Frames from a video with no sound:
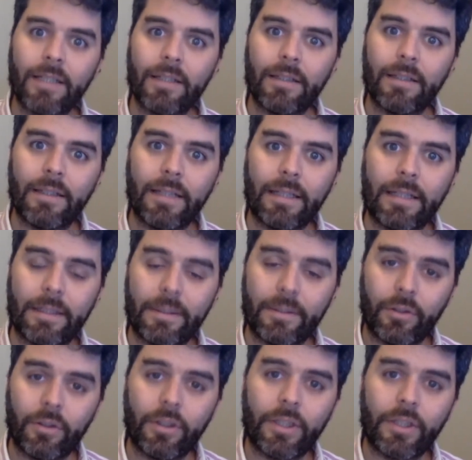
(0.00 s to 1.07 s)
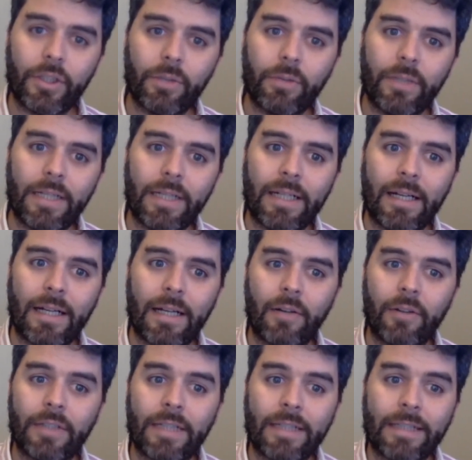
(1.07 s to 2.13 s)
de que, donde yo voy a
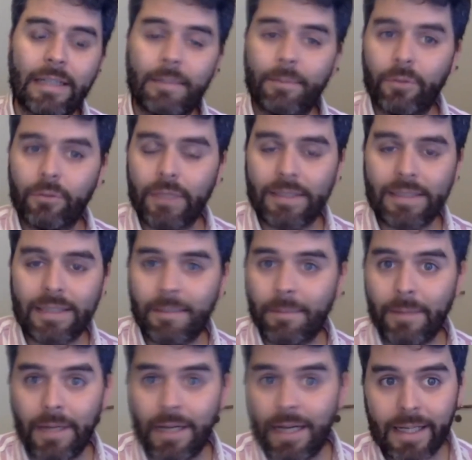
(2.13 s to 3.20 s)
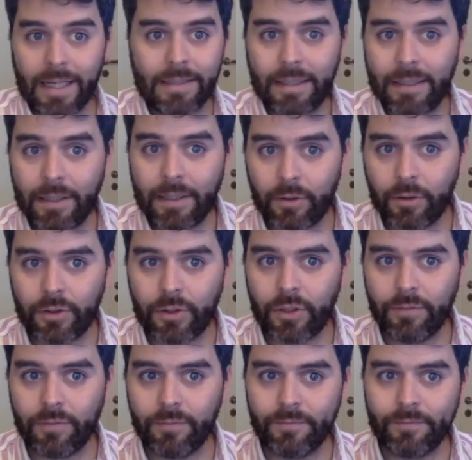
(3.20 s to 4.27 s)
contactar por WhatsApp a este negocio